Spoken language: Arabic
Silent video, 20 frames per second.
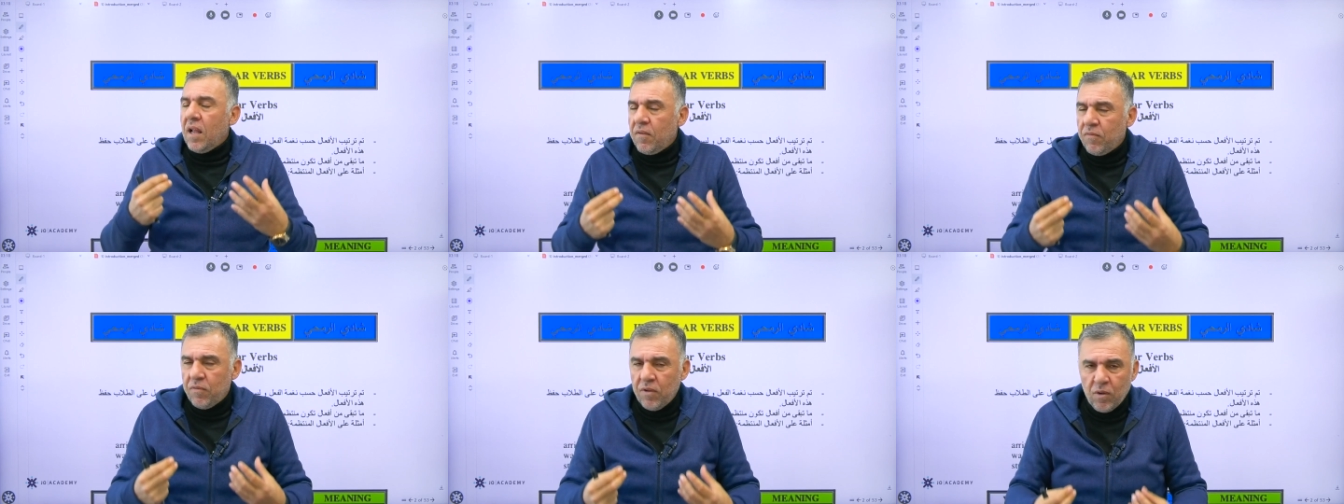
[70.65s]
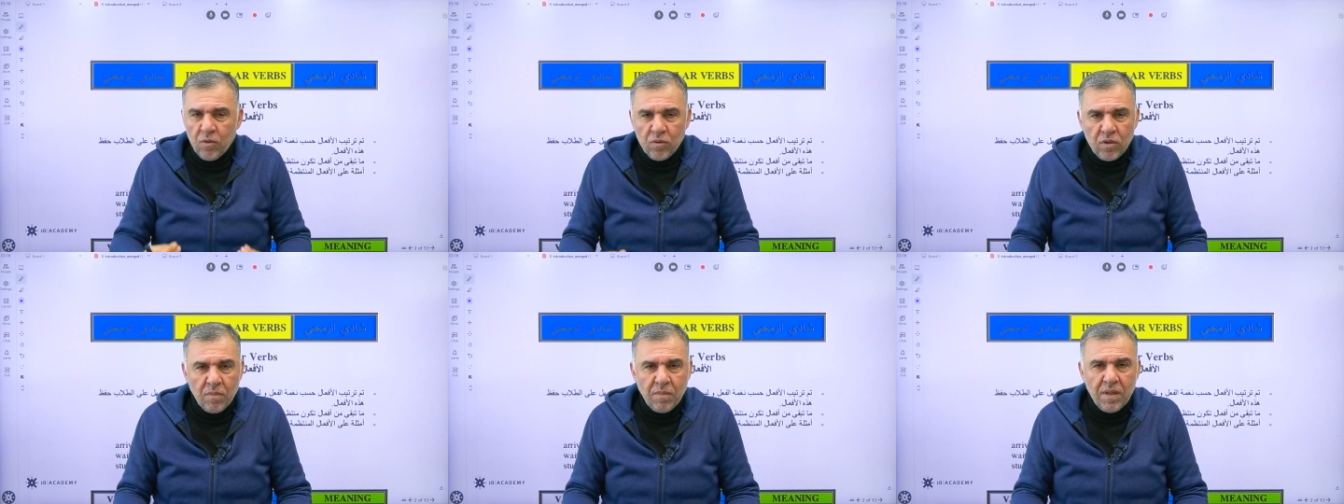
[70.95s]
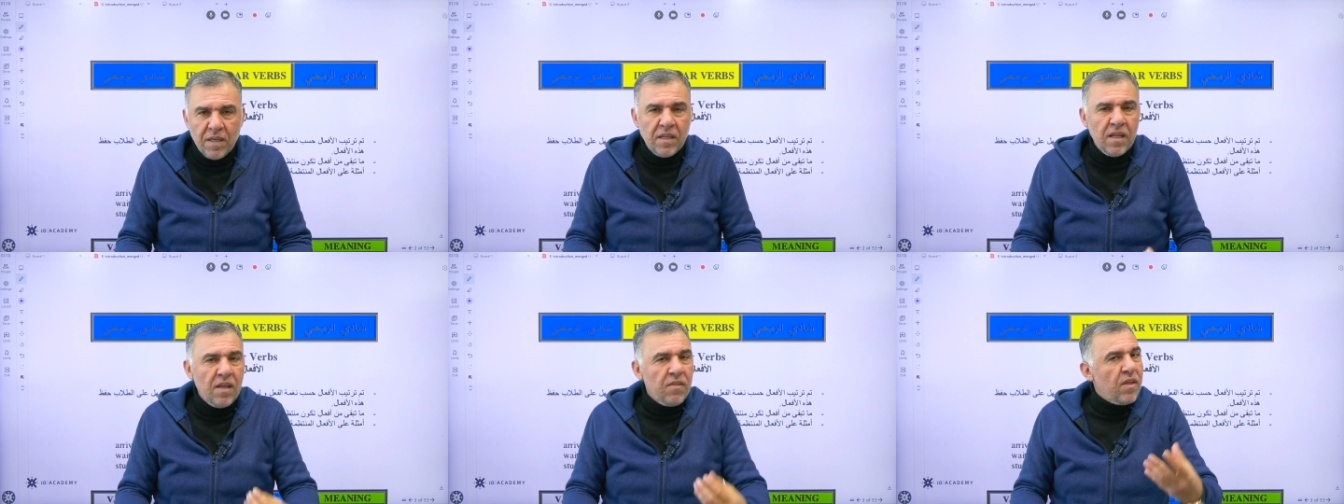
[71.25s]

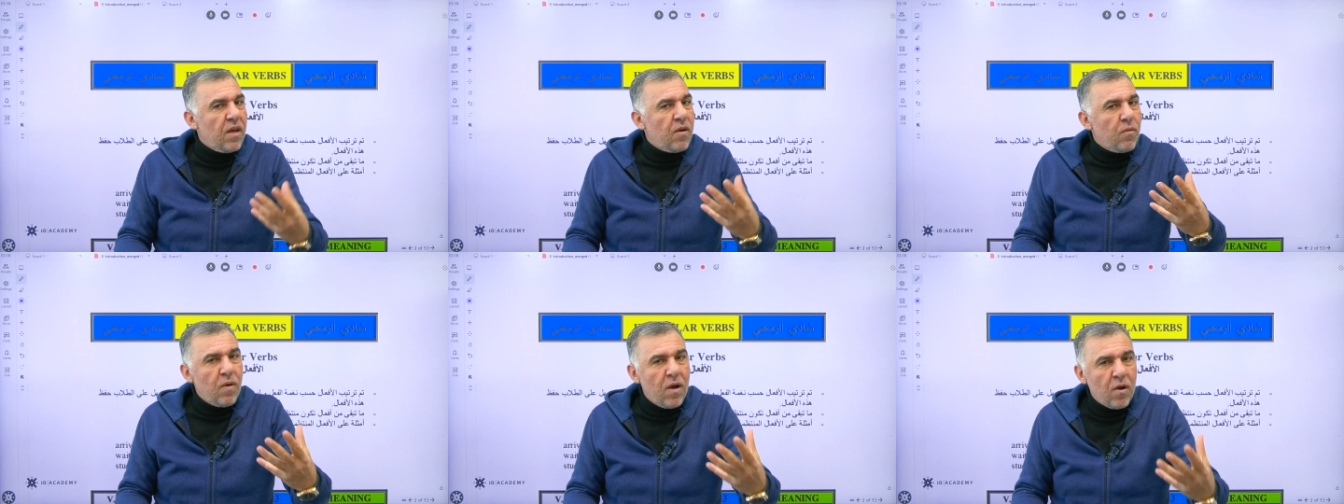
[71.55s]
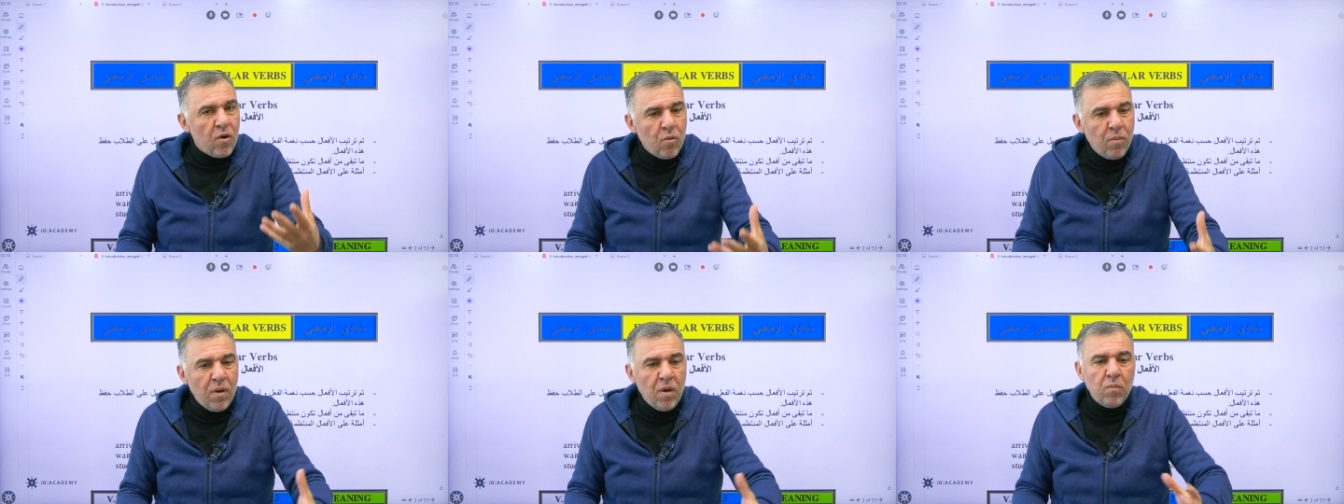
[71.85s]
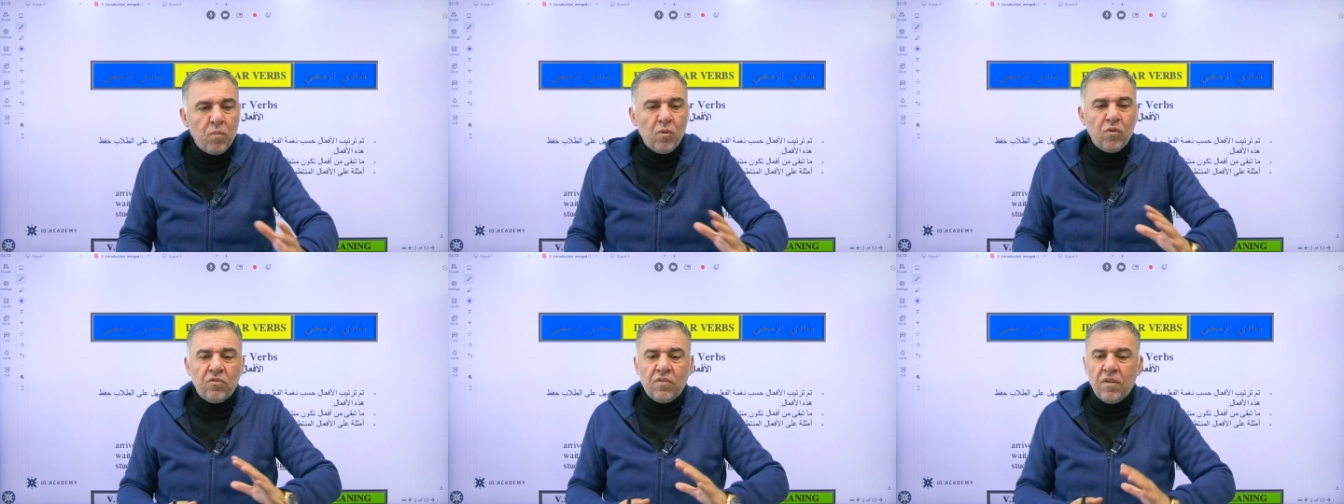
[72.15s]
2008 اذا اخوانكم
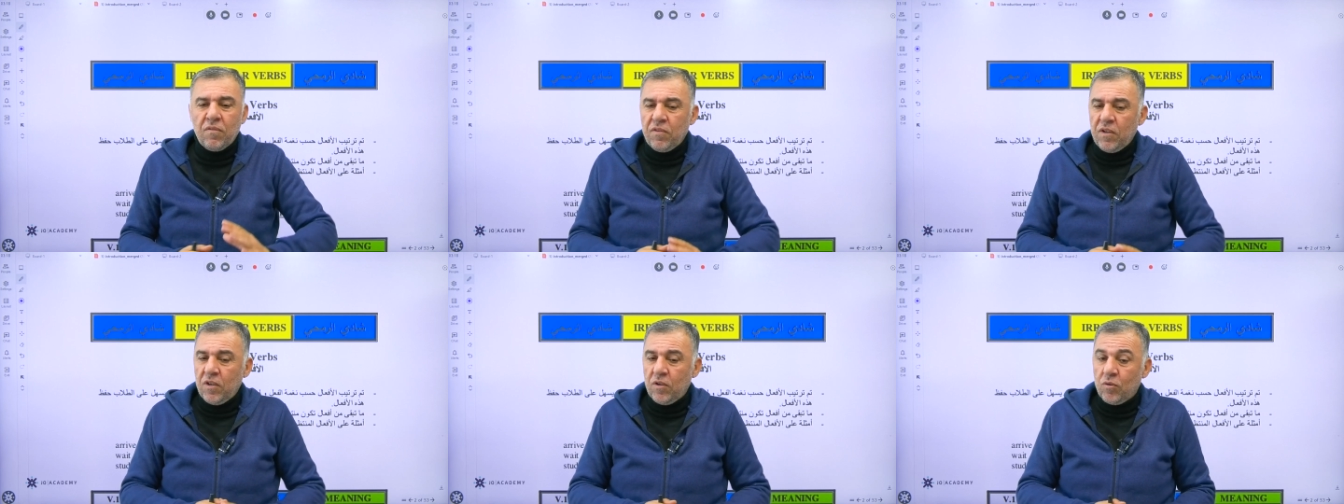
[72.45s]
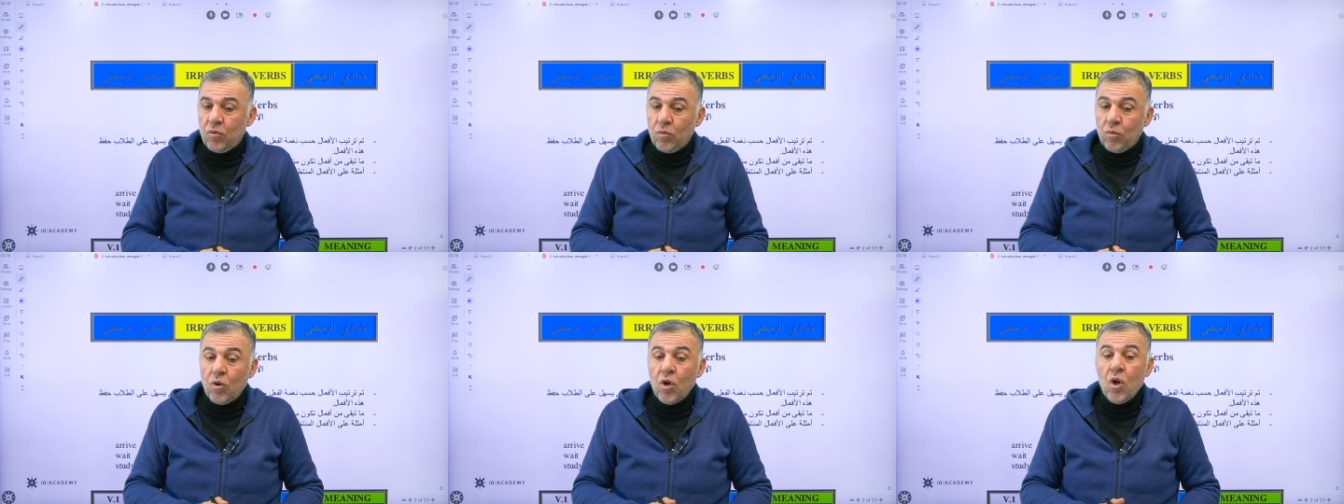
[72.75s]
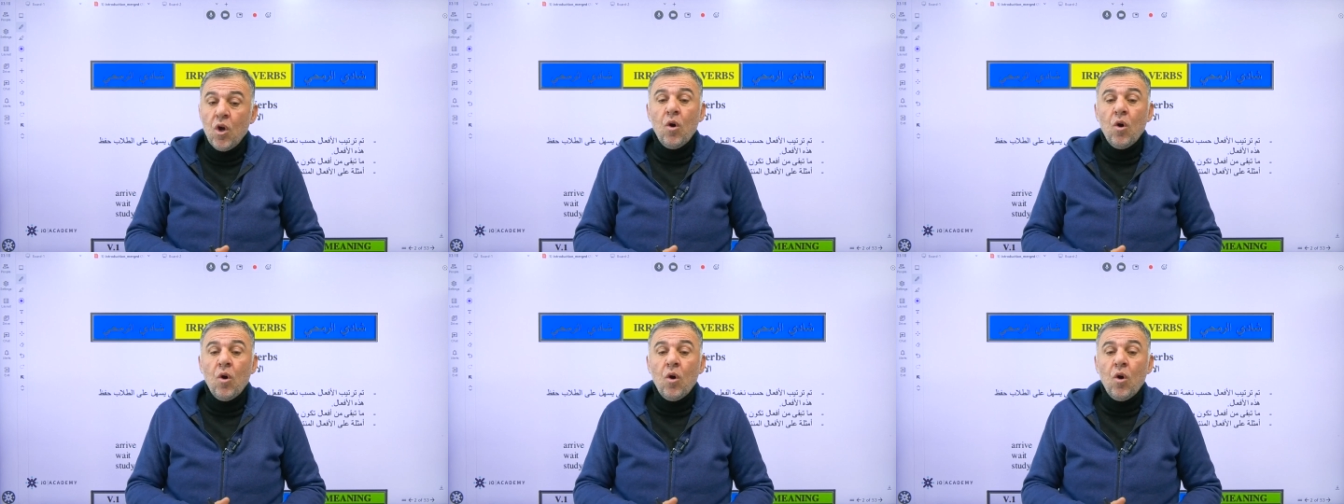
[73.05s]
بحبوا يستفيدوا